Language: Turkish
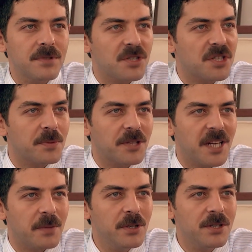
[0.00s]
Sizin gibi
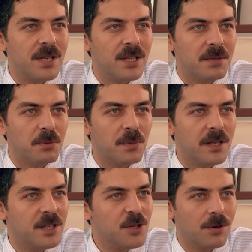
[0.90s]
deneyimli insanları
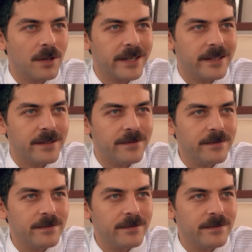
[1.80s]
bulmak da hiç kolay değil.